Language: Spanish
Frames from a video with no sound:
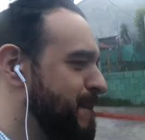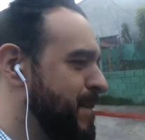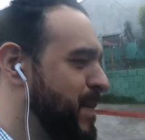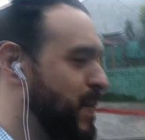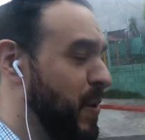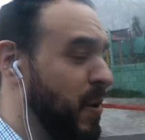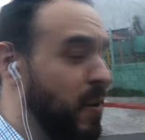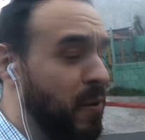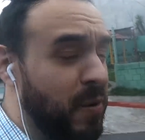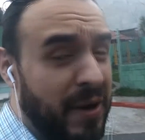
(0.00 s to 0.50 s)

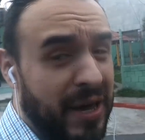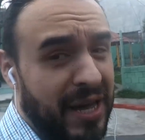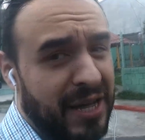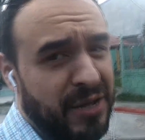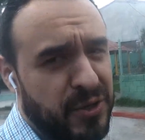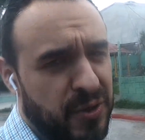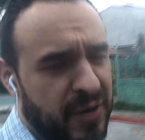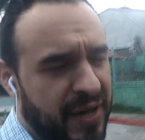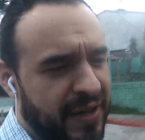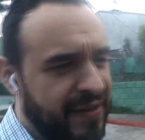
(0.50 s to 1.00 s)
bueno, no habían
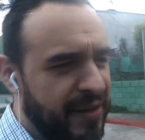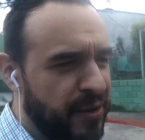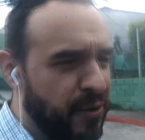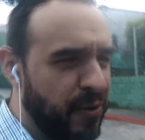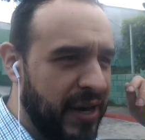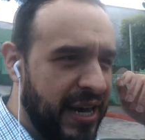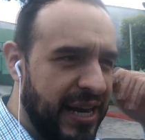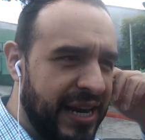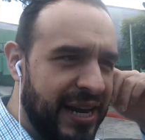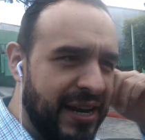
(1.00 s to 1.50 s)
chocas,
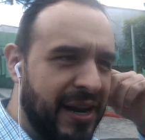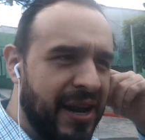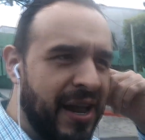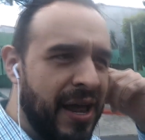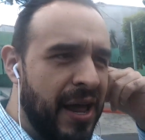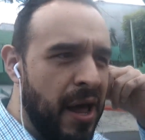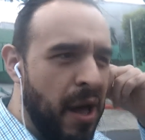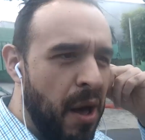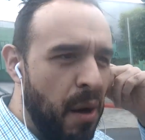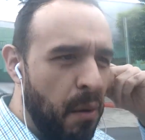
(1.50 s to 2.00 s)
sino que eran
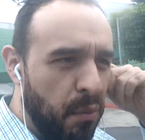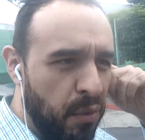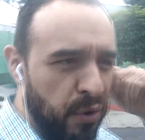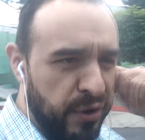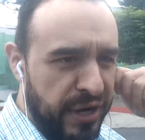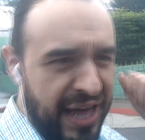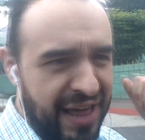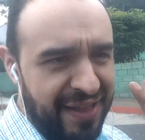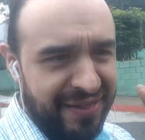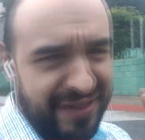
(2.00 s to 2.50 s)

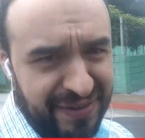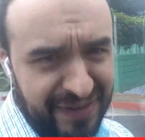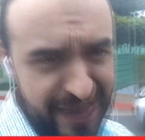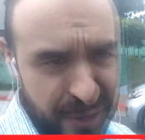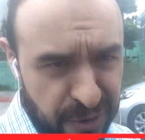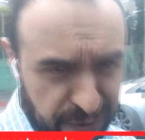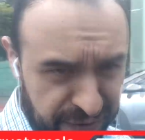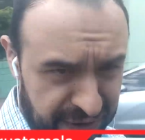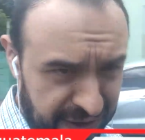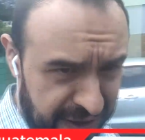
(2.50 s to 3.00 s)
monedas de
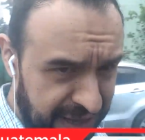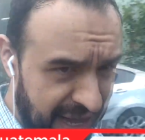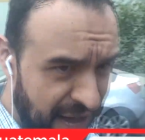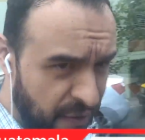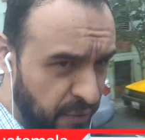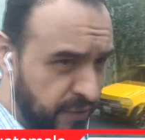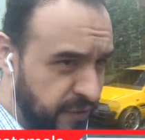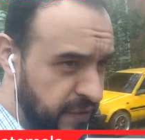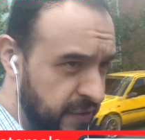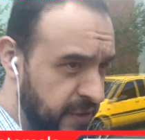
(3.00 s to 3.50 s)
5
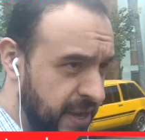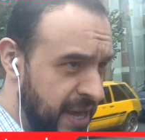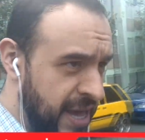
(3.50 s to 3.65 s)
centavos